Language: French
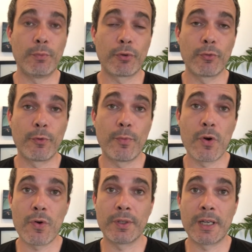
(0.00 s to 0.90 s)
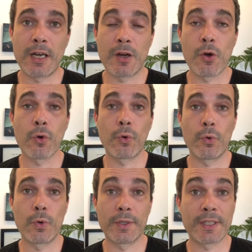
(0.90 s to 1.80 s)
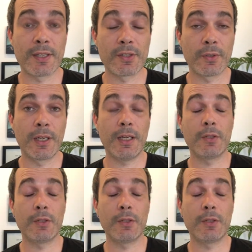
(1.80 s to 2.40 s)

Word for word: Pour le moment, on a en gros 500 cas,